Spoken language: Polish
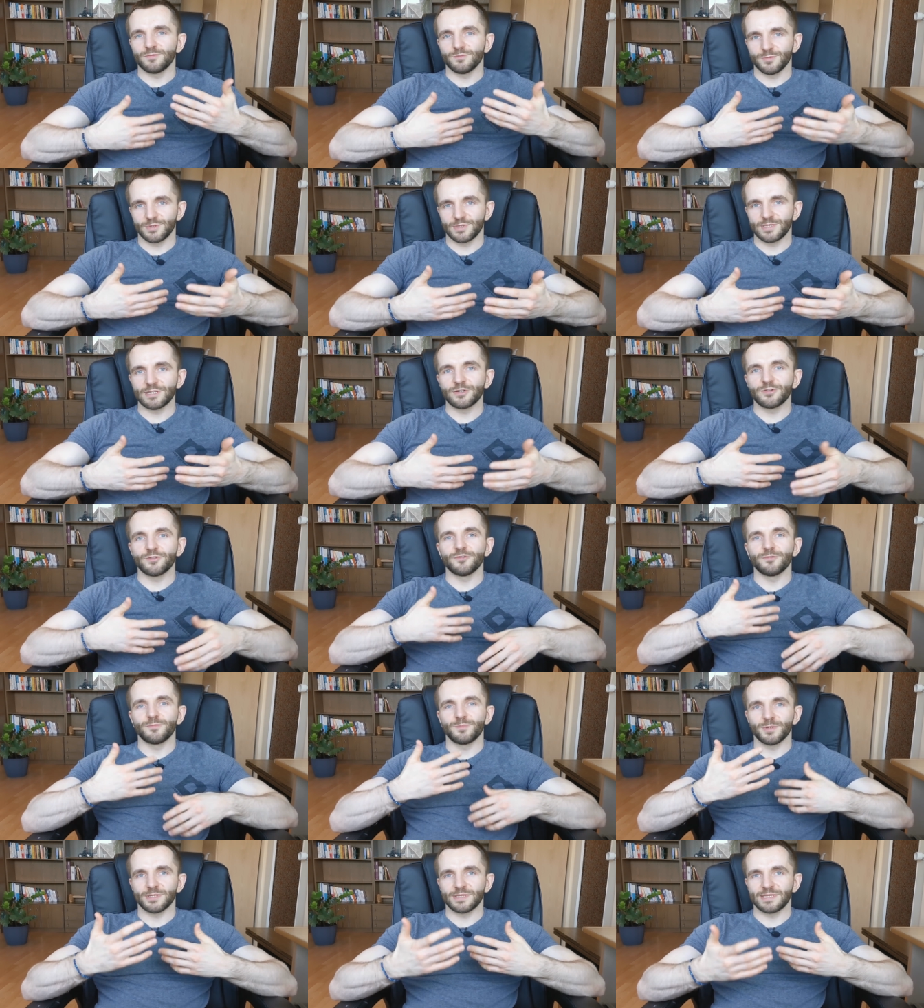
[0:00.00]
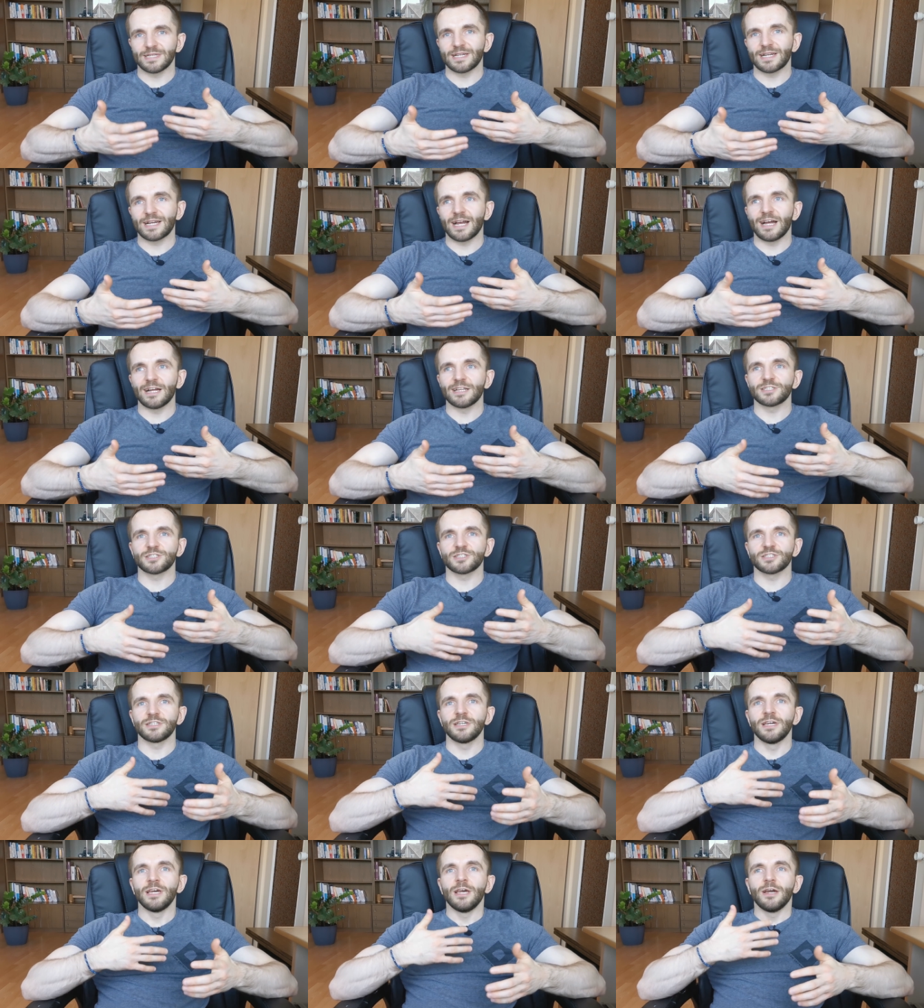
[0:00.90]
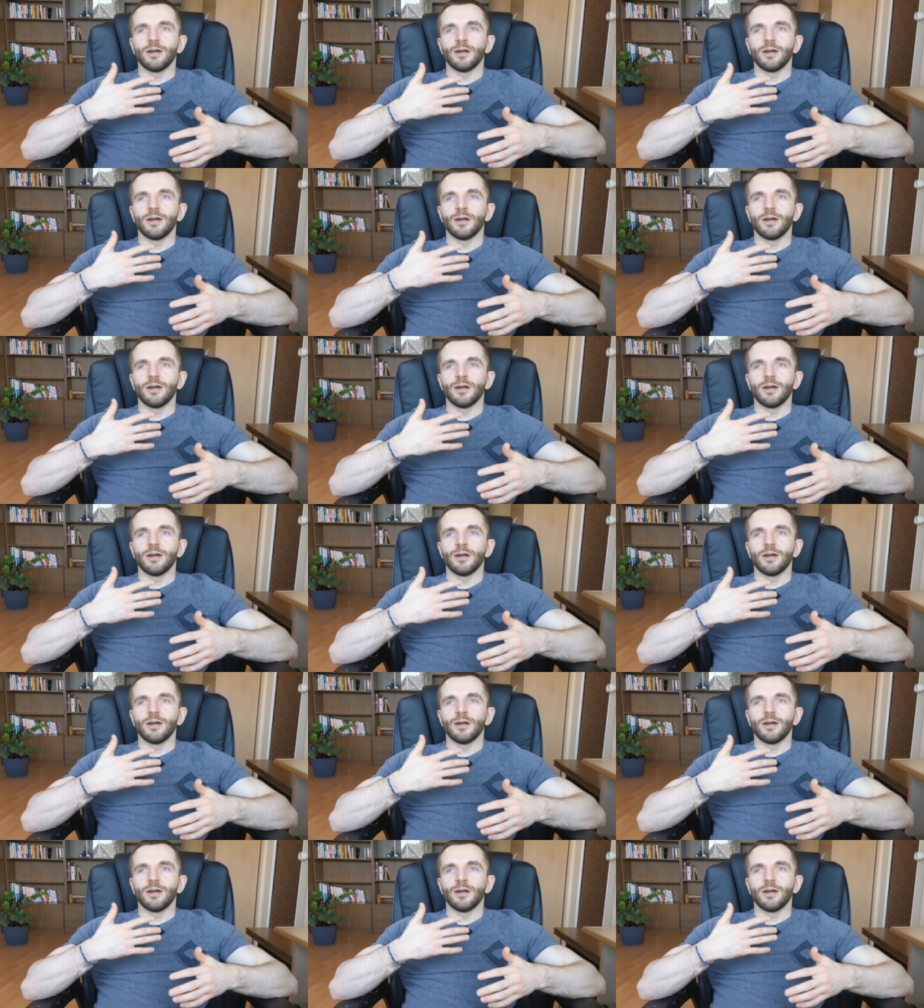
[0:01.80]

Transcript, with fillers: muzyków, piosenkarzy,